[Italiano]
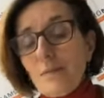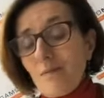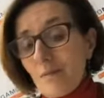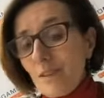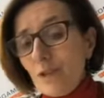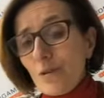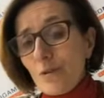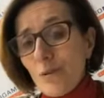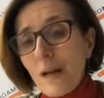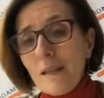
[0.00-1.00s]

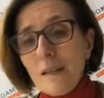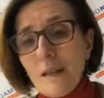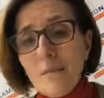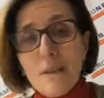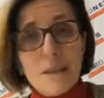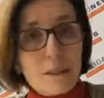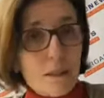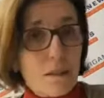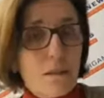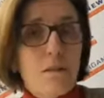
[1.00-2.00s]
18 anni di
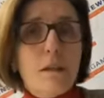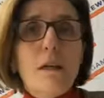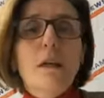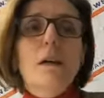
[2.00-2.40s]
amministrazione,